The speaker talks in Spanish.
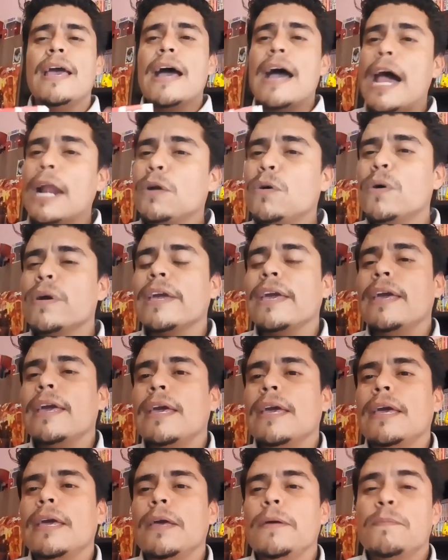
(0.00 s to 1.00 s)
algo
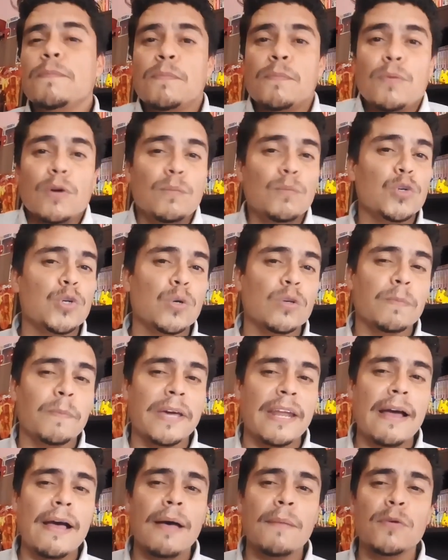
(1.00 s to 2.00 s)
que pues mucho
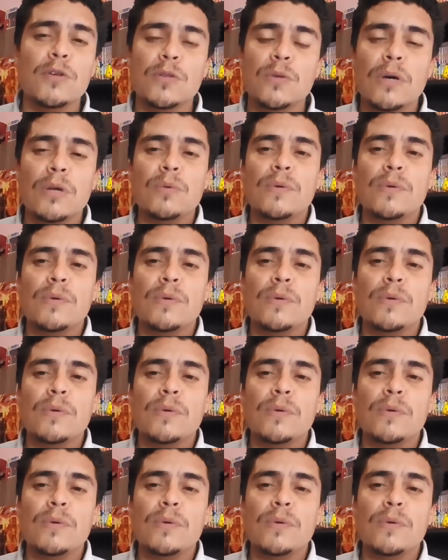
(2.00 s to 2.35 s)
esperábamos, ¿no?